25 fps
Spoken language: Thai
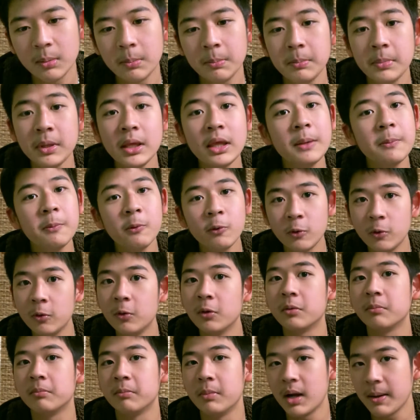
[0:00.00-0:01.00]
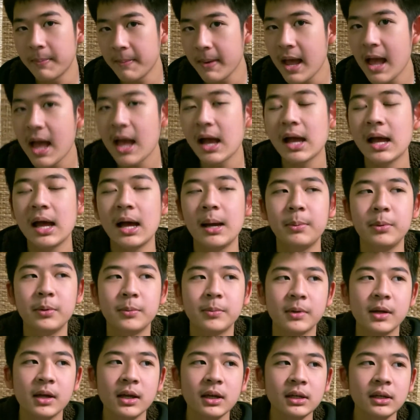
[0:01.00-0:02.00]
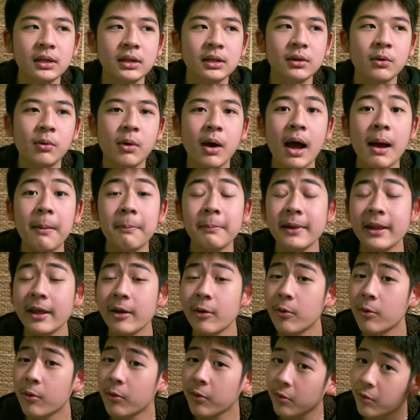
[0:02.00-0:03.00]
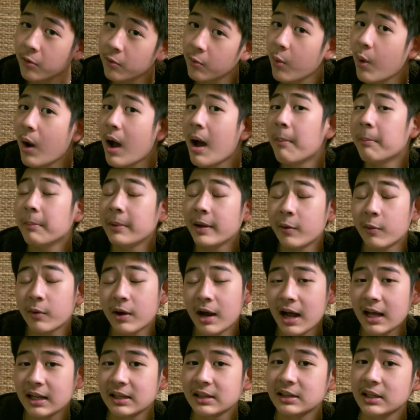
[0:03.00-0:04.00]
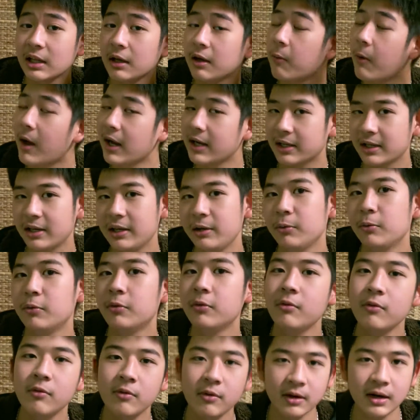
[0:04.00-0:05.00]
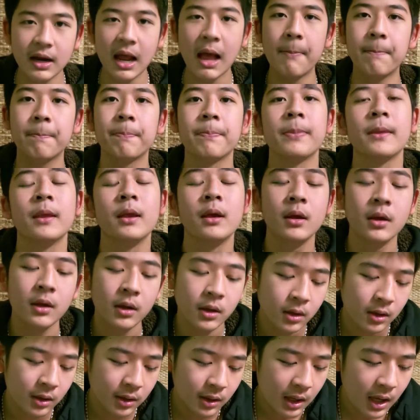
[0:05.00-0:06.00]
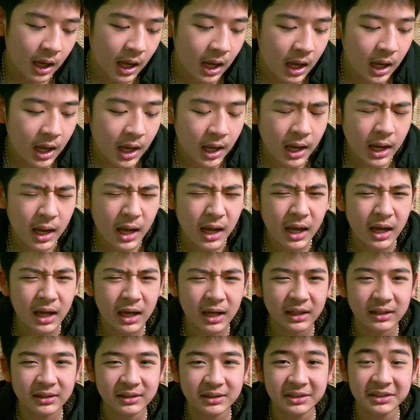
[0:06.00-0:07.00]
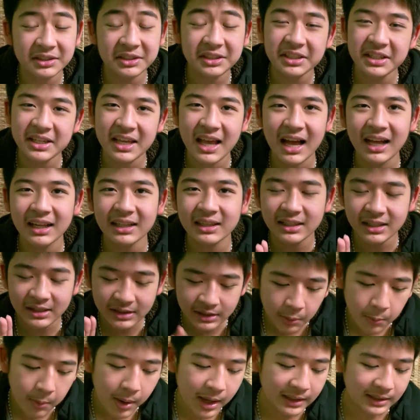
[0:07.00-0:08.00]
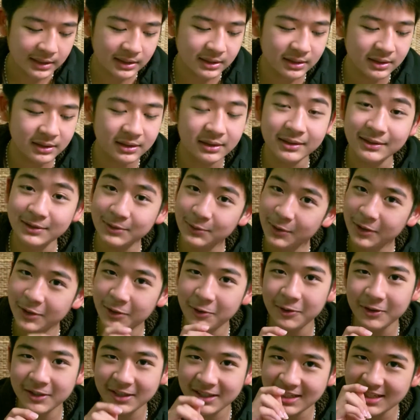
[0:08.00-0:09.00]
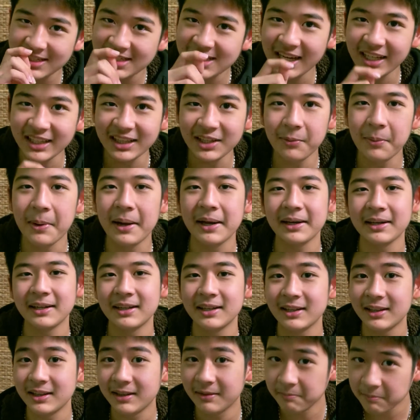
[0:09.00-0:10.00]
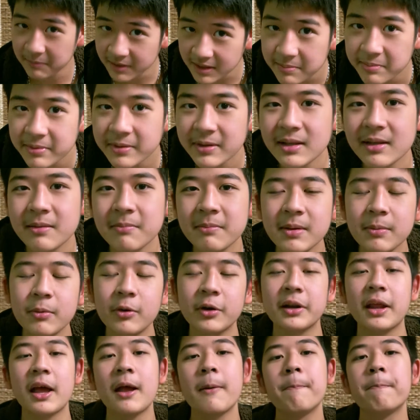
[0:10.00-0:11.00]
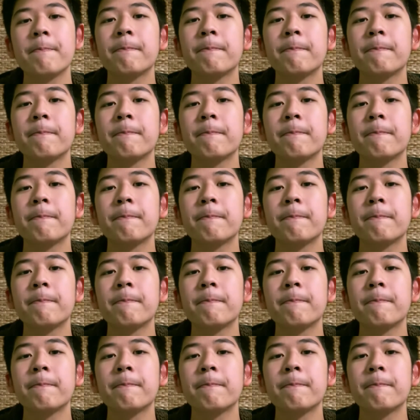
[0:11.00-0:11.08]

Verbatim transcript: มีผลมาก ๆครับ ก็คือความเร็วความเร็วการตวัดนิ้วกับอ่าเสียงที่ตวัดตัวโน้ตที่ใช้ตวัดมีมีผลนะ